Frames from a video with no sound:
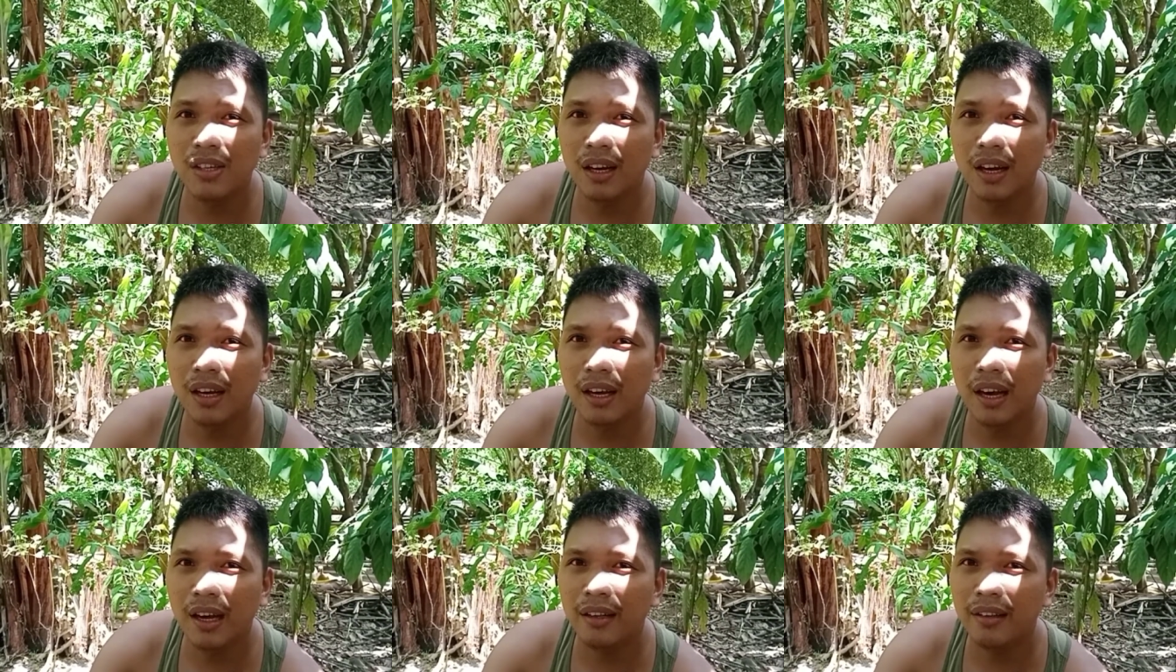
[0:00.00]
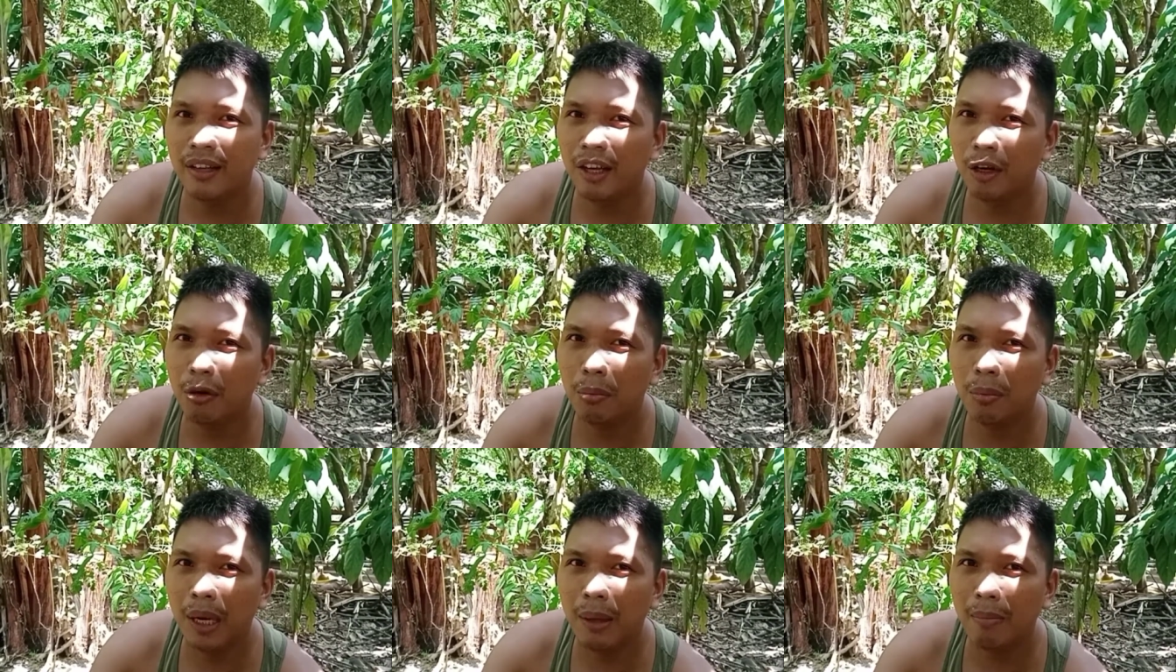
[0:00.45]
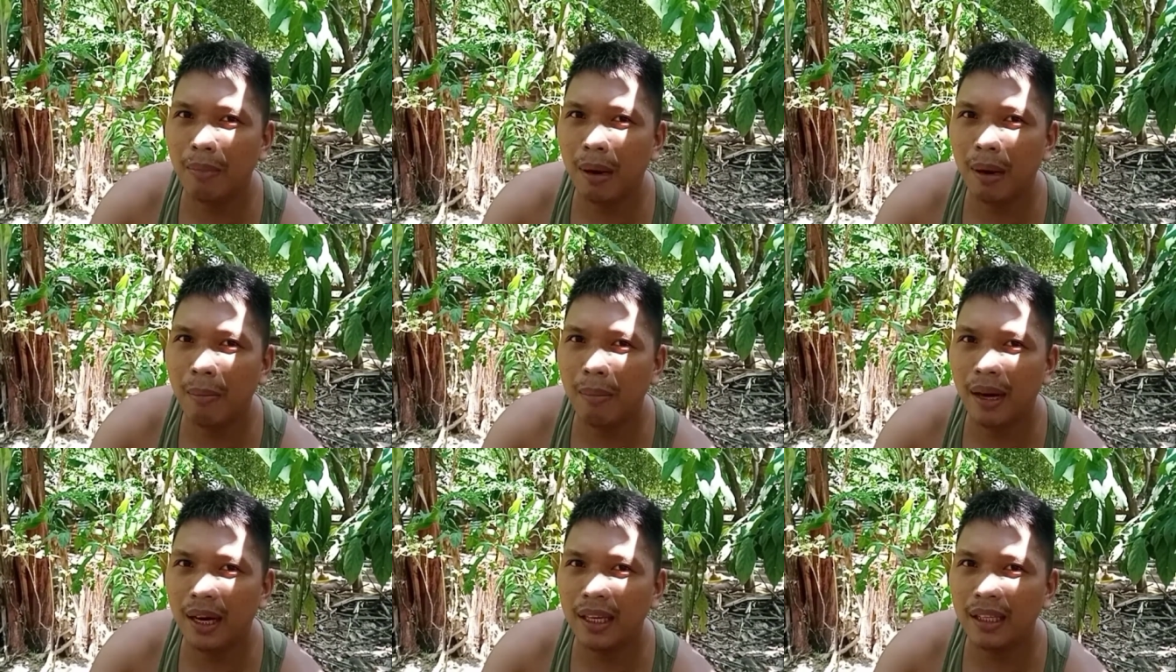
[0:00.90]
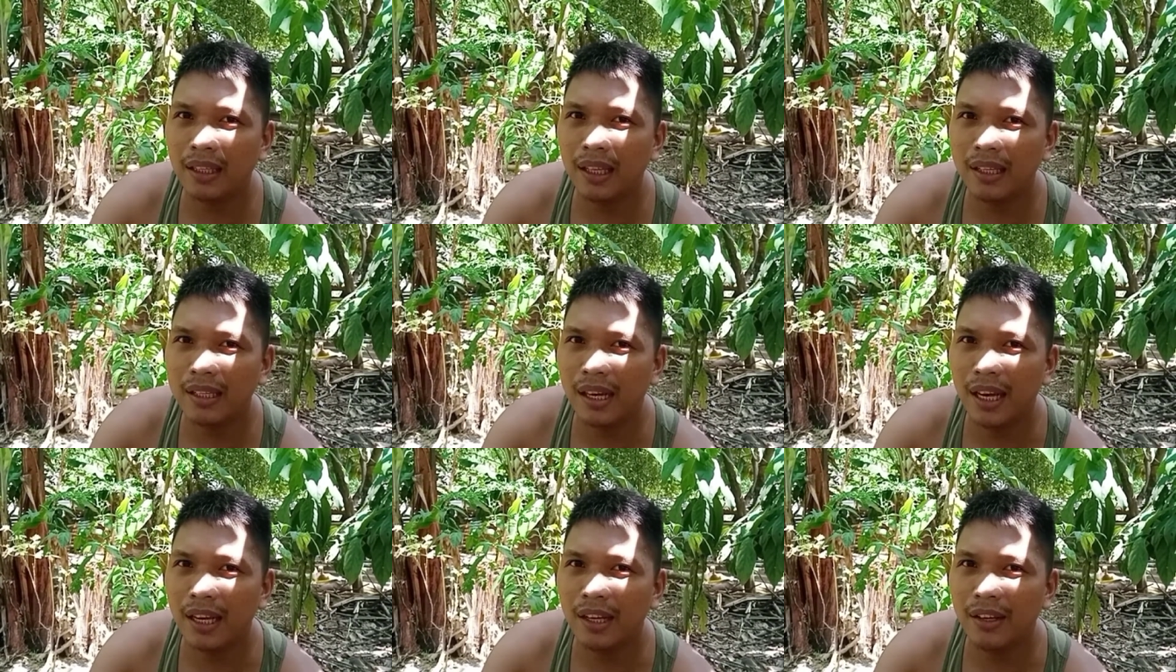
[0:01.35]
Kaya hindi ko maipapakita
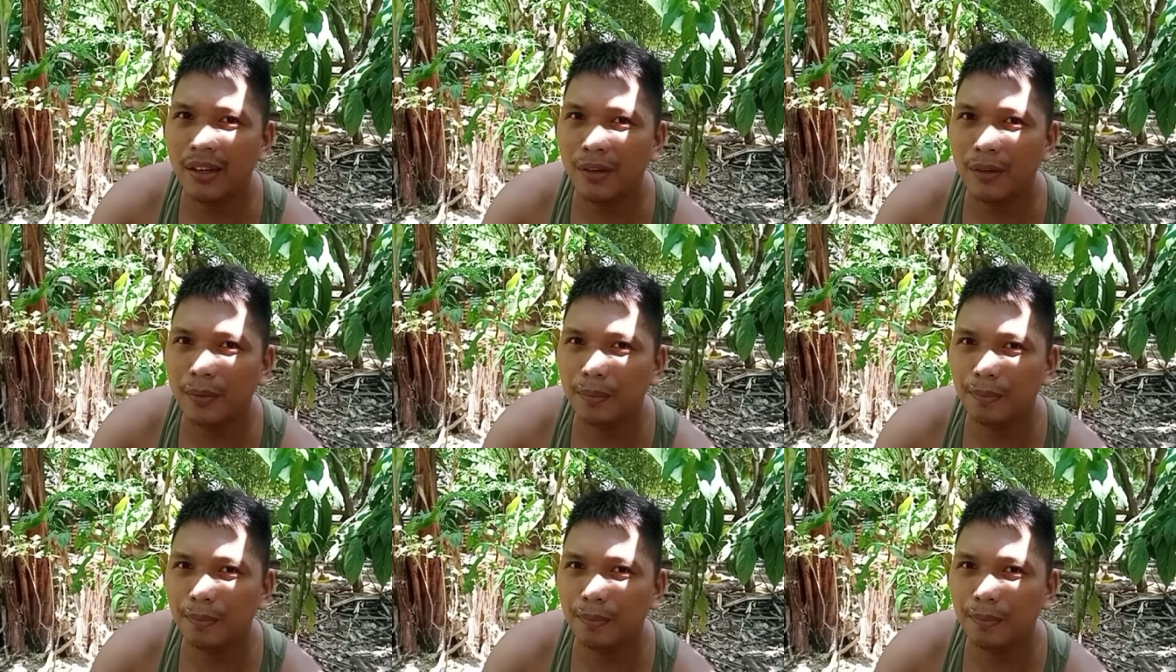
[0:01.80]
sa inyo.